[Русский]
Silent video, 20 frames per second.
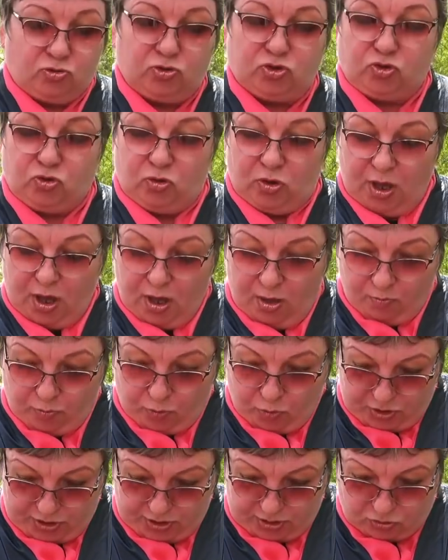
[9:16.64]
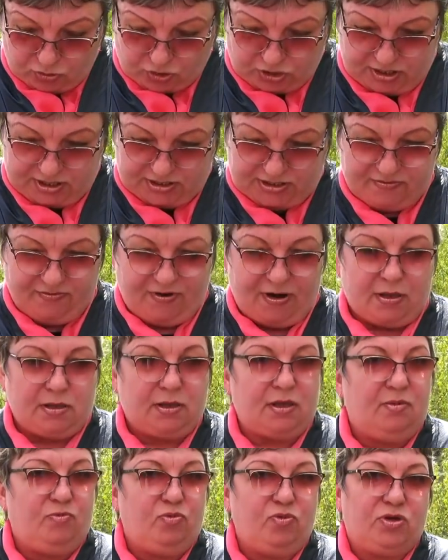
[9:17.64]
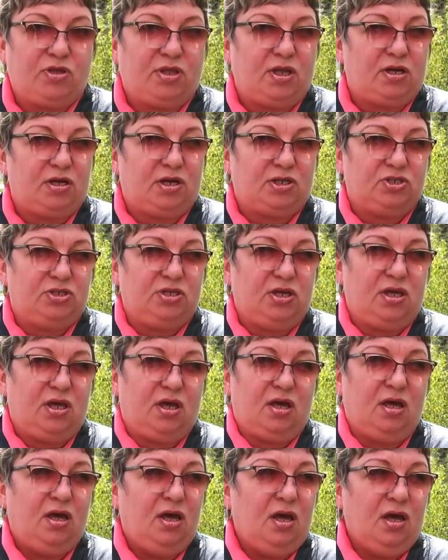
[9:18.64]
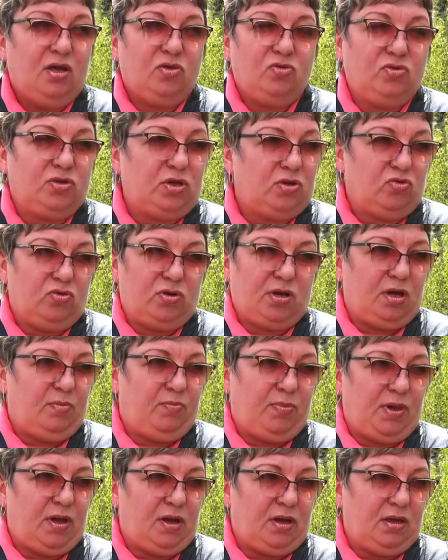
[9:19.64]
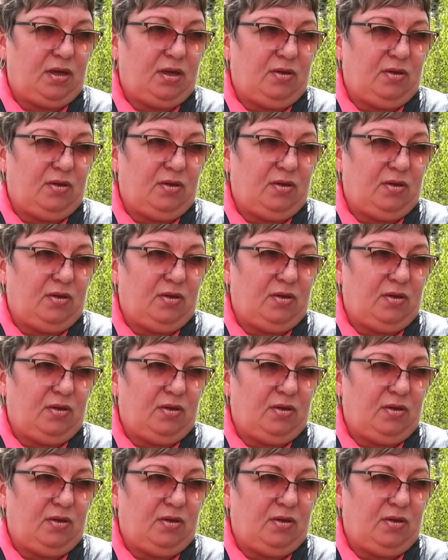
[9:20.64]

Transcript: То, что поднят уже асфальт и будет ограждение, но это только благо.